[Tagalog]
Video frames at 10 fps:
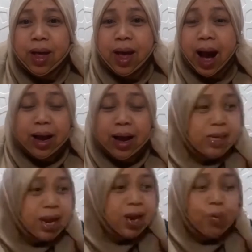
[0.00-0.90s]
Ang
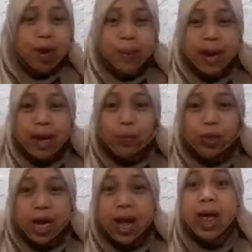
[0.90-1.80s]
kasalanan ko lang, minahal ko
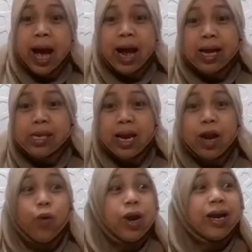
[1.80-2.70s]
siya. Ang kasalanan
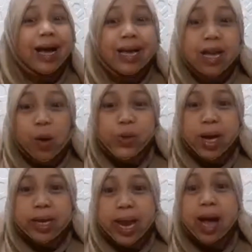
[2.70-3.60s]
ko lang, nakinig ako sa
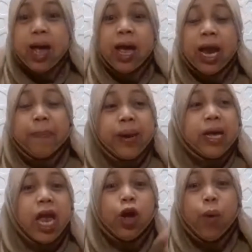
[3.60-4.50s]
kanya.
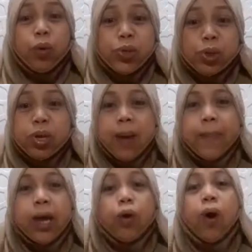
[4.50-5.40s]
Ibinigay ko ang gusto niya,
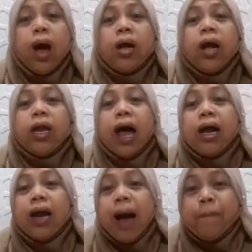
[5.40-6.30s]
pero ang, ang,
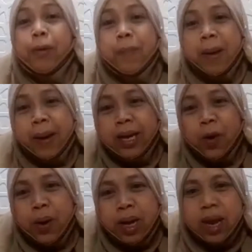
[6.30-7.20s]
ang problema,
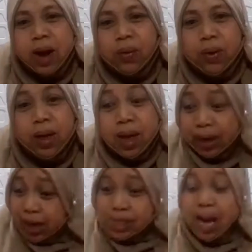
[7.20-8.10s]
iniwanan niya ako.
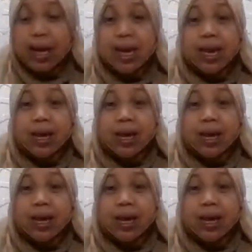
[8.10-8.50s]
Exactly.